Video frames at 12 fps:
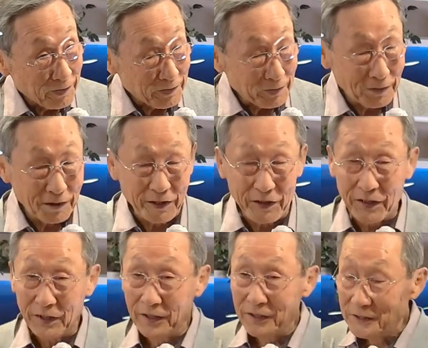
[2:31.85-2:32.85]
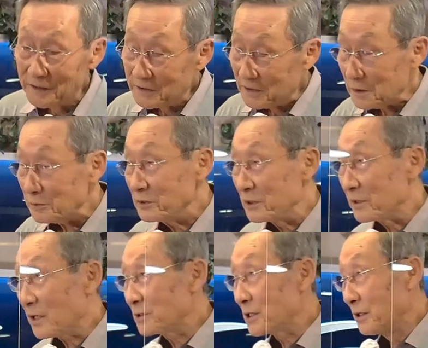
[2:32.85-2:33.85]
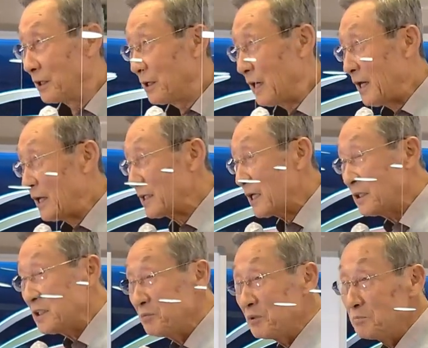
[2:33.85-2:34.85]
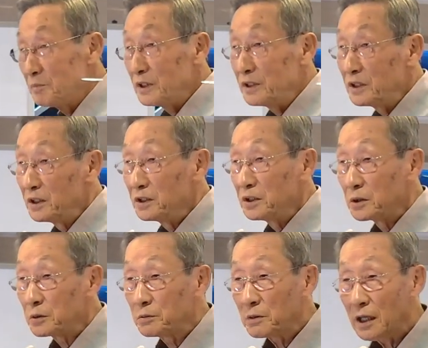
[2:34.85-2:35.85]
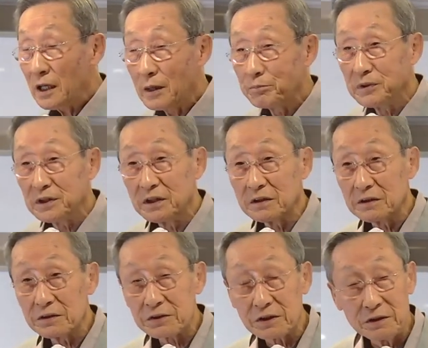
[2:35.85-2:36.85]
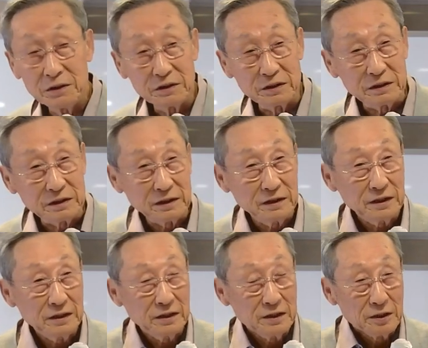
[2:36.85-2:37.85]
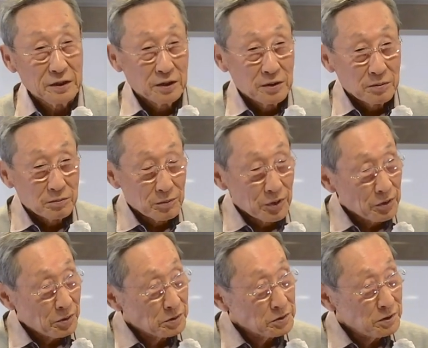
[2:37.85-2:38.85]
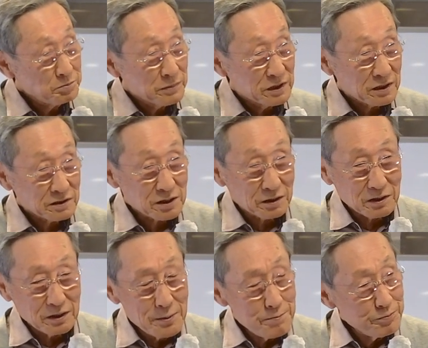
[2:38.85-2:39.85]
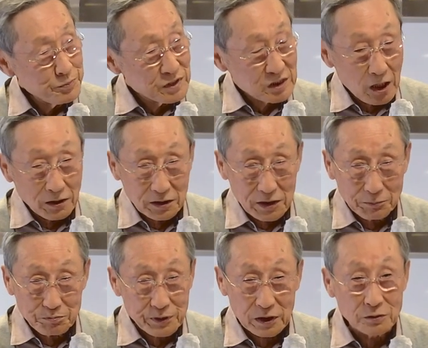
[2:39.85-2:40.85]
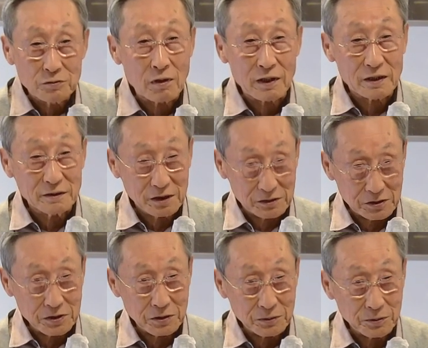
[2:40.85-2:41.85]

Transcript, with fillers: 예. 네. 여러분, 그래서 하나님을 믿는 것과 안 믿는 것은 모든 면에서 엄청난 변화를 일으켜요.